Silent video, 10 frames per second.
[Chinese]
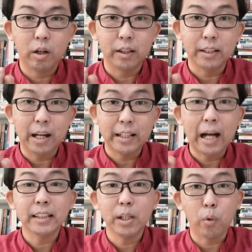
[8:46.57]
呃
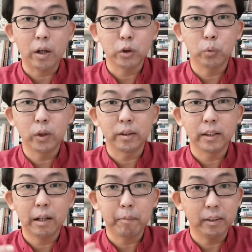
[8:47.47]
亚谢王就问
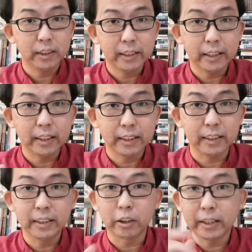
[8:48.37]
他们这些的
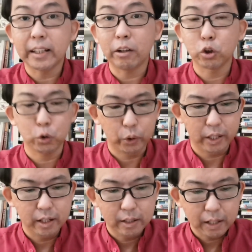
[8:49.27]
使者见到
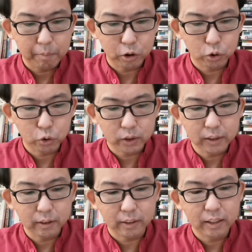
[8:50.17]
谁，他们就说
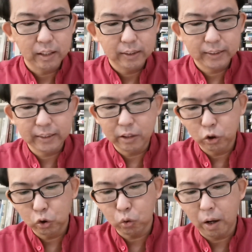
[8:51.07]
这人
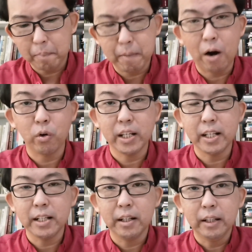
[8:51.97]
身穿毛
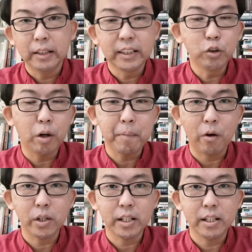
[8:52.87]
衣，身穿
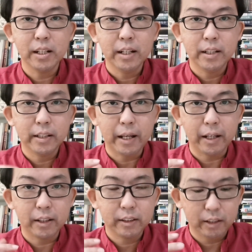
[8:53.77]
毛衣
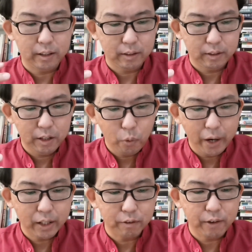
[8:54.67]
也呃另
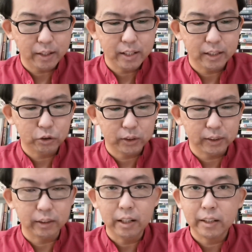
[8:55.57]
外一个翻译就
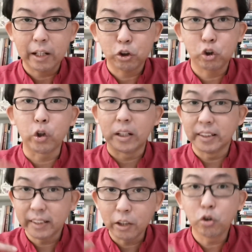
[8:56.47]
是他
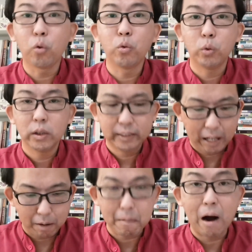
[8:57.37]
全身都
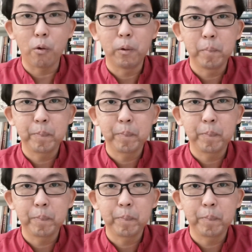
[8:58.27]
长毛，